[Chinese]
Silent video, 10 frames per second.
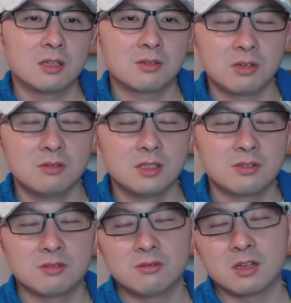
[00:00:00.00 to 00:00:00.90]
那最后
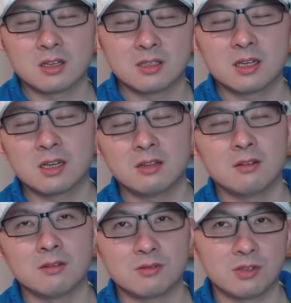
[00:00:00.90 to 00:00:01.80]
呢，就是我刚才看
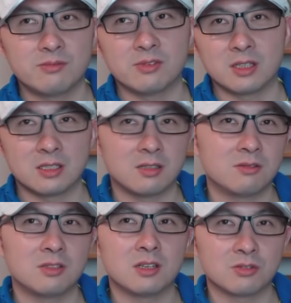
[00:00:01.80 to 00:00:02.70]
到的，川普他
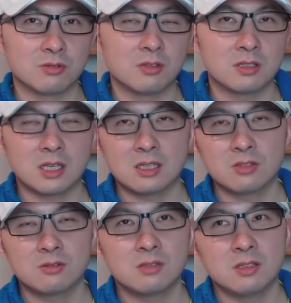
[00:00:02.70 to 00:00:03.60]
在会上说，加
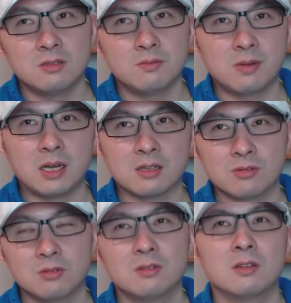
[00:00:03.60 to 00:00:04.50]
州人把
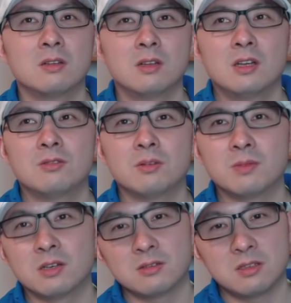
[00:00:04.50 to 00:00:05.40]
所有的
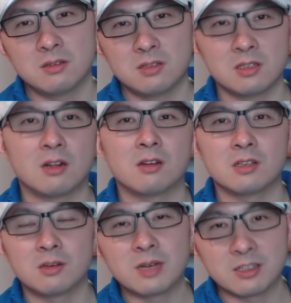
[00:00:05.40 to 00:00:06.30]
选票寄到
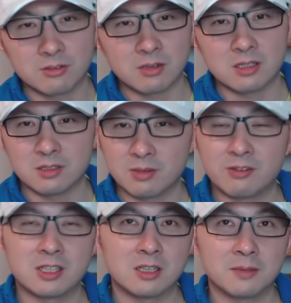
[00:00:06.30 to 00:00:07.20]
了摇摆州啊，几
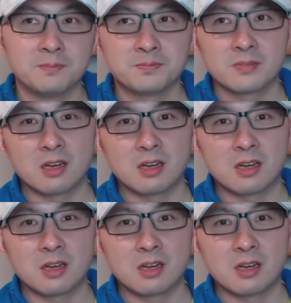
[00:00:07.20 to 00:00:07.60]
百万张，